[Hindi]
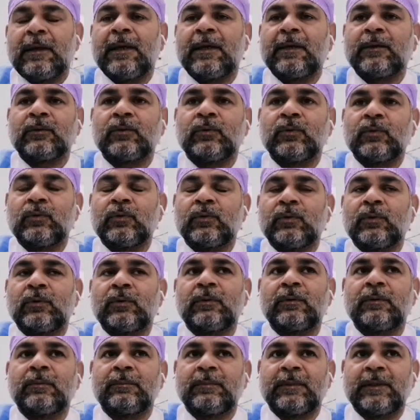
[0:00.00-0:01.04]
एक तो
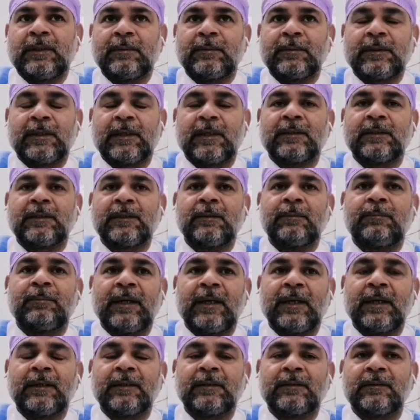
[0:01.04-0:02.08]
मैंने बताया था
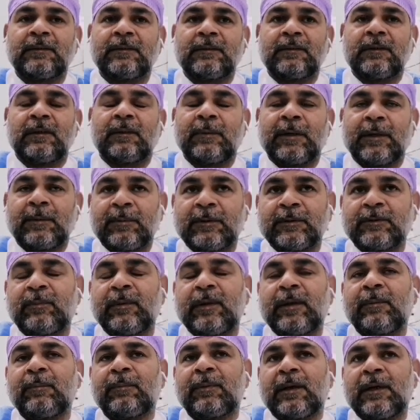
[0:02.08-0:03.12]
बैंक हमारे पास
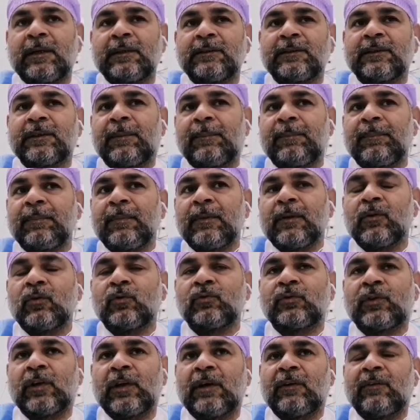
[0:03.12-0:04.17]
मेन ब्रांच है
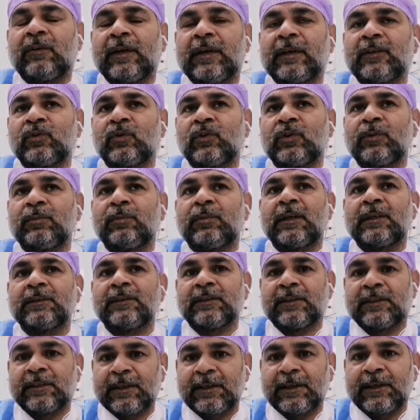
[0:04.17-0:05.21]
उसके अलावा एक छोटी
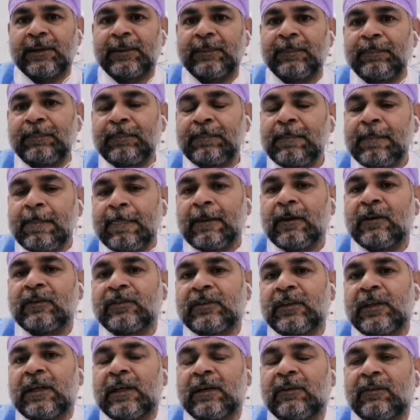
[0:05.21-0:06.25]
ब्रांच अंदर है
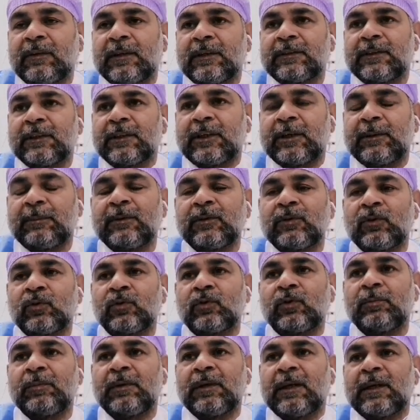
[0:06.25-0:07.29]
इसके अलावा तकरीबन
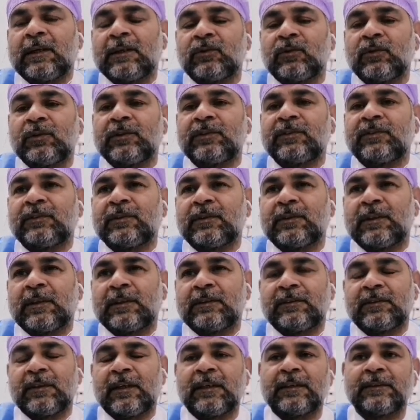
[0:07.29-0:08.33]
टोटल मिला के कोई
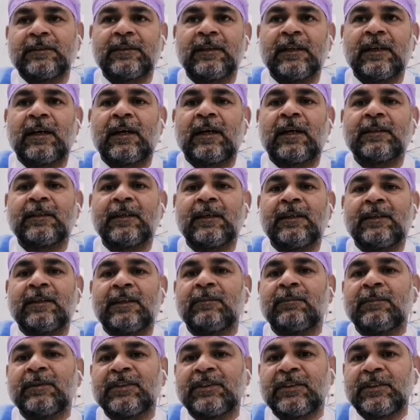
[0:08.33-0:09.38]
सात से आठ
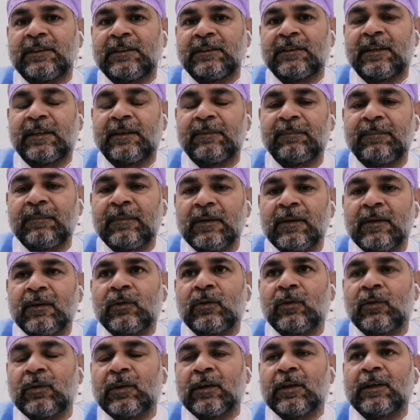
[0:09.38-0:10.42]
एटीएम मशीन है
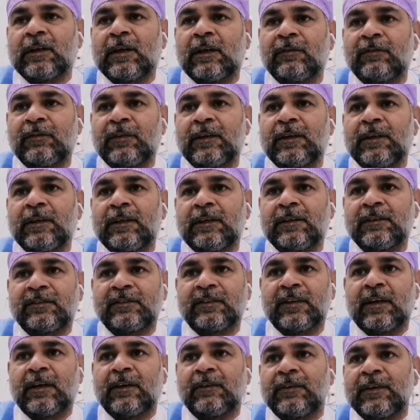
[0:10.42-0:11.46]
क्योंकि काफ़ी
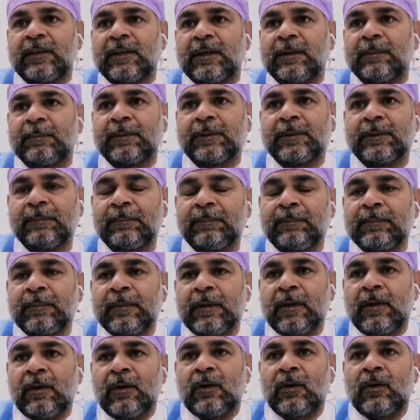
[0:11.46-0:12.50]
स्टाफ है यहाँ पर
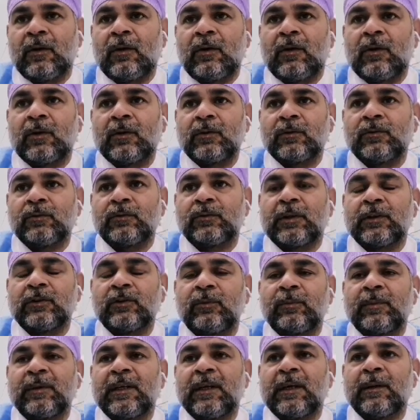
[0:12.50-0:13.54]
और दूसरा
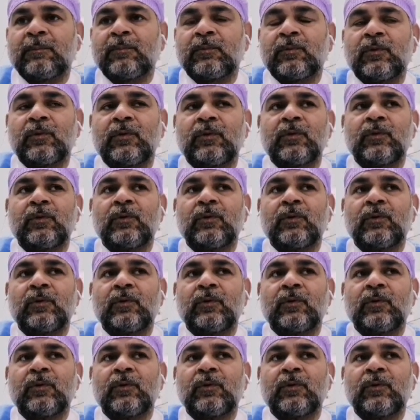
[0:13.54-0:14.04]
जो मैंने आपको